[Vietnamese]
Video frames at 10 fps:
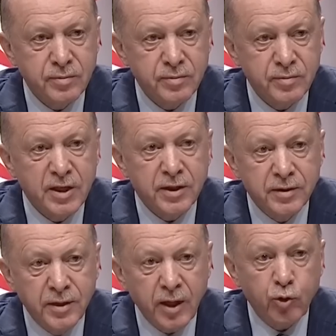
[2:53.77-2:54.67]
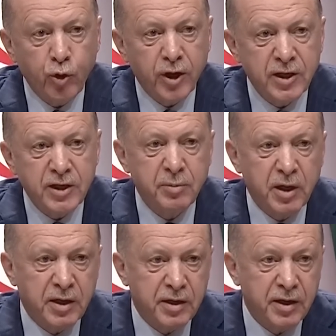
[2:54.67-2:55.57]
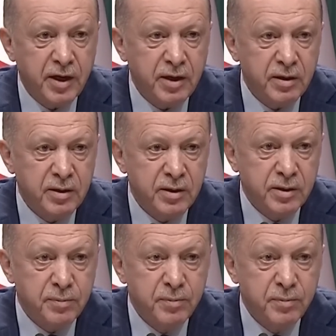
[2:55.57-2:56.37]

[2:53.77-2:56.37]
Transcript: che giấu các tay súng mà Ankara truy nã,